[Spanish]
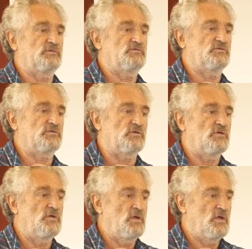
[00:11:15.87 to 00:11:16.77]
Nosotros
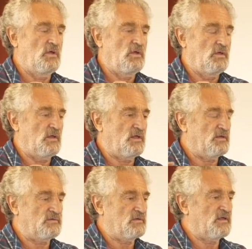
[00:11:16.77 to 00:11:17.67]

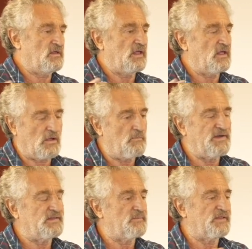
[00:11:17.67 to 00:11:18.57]
es,
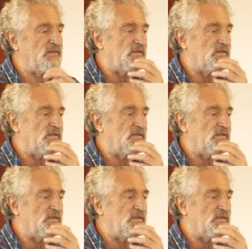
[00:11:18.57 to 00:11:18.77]
completamente